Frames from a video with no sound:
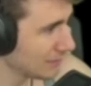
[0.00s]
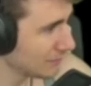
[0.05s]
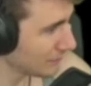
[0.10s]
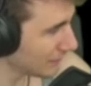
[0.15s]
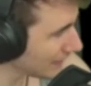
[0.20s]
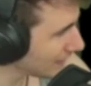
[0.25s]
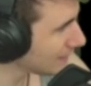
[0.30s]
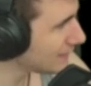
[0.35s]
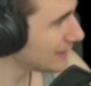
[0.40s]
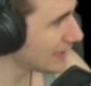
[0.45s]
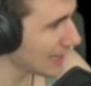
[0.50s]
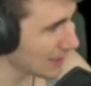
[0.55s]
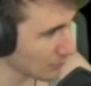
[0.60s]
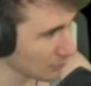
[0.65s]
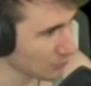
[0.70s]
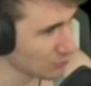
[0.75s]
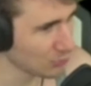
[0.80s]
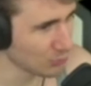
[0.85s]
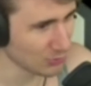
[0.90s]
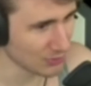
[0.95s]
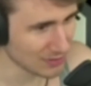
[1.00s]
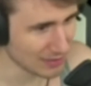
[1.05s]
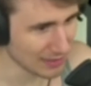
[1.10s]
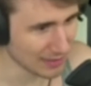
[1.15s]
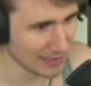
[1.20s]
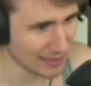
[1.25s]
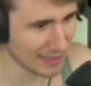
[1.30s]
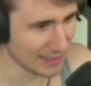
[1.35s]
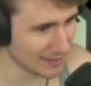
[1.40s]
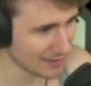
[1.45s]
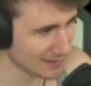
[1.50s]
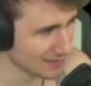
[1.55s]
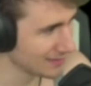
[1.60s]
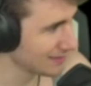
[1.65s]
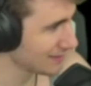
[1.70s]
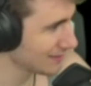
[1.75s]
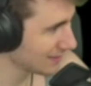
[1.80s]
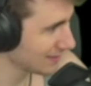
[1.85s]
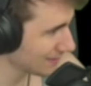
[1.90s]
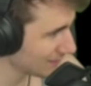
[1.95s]
20 euro costa,
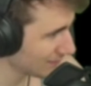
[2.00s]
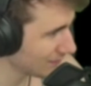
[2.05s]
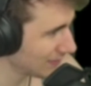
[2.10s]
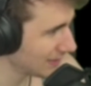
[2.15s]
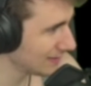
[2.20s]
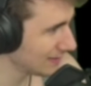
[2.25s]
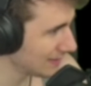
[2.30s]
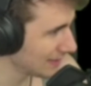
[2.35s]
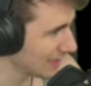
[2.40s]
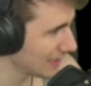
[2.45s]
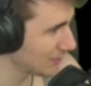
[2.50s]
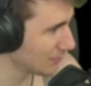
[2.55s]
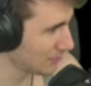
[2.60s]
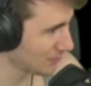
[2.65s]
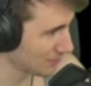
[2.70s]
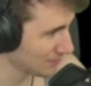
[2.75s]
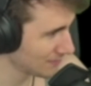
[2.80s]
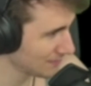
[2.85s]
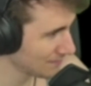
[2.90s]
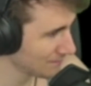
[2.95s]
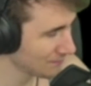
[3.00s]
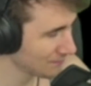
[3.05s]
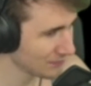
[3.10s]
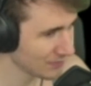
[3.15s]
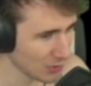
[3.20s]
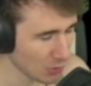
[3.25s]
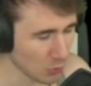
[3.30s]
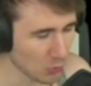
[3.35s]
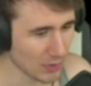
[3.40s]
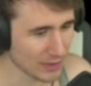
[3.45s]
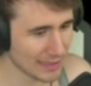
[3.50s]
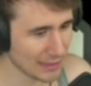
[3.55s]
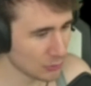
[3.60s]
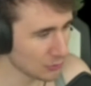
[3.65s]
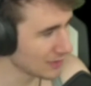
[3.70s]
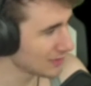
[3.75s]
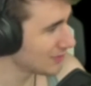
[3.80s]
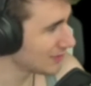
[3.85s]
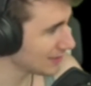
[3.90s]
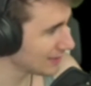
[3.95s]
ragazzi. 20 euro. Ho
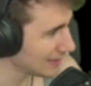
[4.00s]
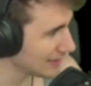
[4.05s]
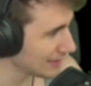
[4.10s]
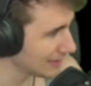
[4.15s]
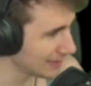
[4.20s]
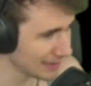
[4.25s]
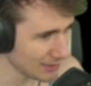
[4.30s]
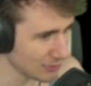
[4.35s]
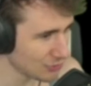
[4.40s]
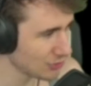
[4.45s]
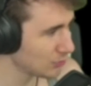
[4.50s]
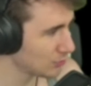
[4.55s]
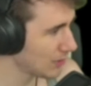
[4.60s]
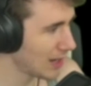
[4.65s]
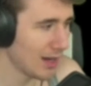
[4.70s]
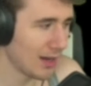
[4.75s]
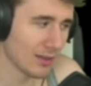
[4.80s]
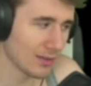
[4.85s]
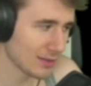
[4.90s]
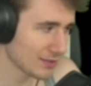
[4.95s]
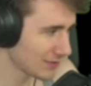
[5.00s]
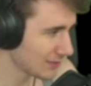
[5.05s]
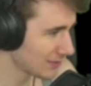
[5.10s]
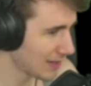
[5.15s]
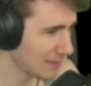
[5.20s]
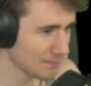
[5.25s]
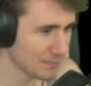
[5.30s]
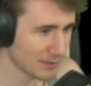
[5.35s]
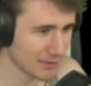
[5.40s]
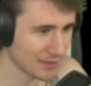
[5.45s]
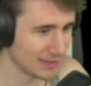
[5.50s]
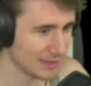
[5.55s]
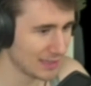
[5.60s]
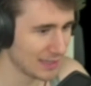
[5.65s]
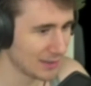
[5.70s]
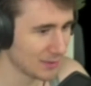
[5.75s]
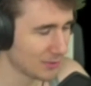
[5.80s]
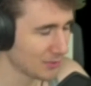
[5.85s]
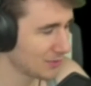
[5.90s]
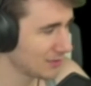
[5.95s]
guardato nei siti di Kiji 2 sempre 20
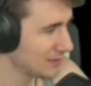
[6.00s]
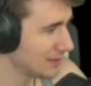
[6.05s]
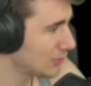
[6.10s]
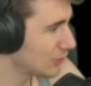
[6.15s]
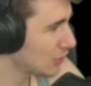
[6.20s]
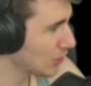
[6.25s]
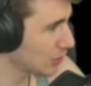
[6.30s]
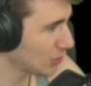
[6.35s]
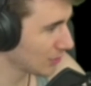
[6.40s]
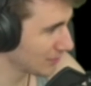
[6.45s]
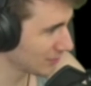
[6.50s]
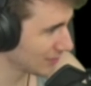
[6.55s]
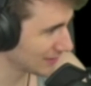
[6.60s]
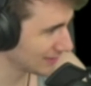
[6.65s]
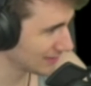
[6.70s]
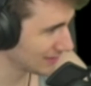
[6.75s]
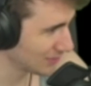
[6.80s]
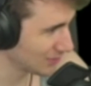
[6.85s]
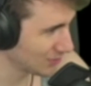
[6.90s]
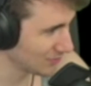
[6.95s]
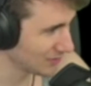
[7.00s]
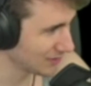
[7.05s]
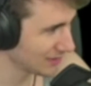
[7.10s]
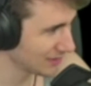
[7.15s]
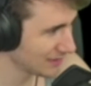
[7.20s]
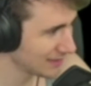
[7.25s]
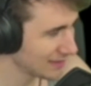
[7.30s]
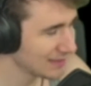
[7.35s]
euro. 19,99.